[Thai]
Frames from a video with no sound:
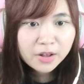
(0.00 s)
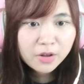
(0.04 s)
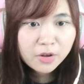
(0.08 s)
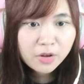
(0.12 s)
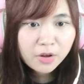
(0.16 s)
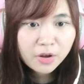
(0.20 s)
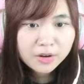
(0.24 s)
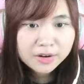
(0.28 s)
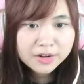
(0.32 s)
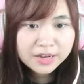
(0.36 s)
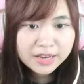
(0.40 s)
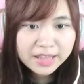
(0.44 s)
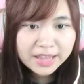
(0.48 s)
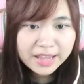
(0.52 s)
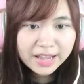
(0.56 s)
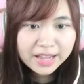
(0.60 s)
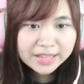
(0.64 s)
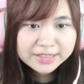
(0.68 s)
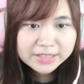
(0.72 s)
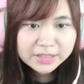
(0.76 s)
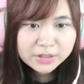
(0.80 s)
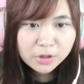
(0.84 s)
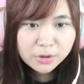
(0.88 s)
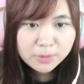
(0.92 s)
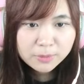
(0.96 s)
กล่องนี้อาจ
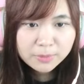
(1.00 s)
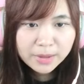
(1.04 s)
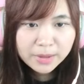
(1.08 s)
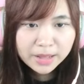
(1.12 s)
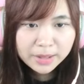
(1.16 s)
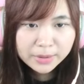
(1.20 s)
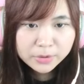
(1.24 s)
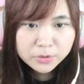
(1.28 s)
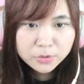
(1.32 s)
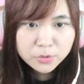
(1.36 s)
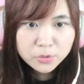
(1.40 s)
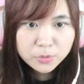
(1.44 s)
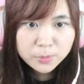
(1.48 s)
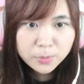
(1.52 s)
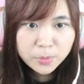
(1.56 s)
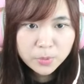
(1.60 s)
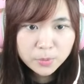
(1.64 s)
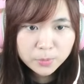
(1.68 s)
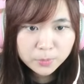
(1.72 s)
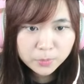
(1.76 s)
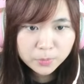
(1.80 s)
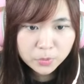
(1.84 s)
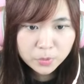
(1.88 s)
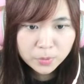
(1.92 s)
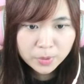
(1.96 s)
จะต้องมาดูปุ่
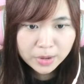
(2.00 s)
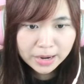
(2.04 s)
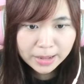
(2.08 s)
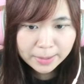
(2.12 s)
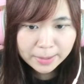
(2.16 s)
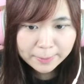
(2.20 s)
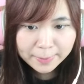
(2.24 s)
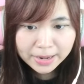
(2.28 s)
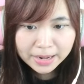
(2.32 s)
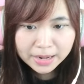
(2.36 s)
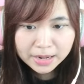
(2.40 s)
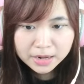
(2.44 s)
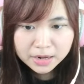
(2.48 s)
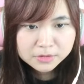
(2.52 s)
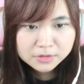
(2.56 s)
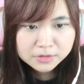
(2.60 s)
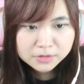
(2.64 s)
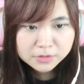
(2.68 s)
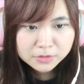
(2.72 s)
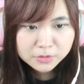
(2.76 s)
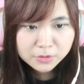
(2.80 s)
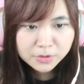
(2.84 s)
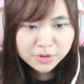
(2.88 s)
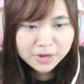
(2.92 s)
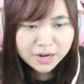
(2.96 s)
มดูอะไรปะ
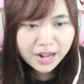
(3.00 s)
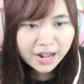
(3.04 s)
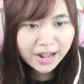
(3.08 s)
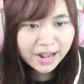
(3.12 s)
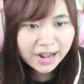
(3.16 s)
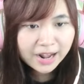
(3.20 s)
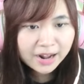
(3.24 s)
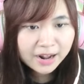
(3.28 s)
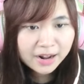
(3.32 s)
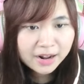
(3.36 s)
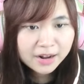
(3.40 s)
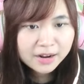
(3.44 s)
โดนขัง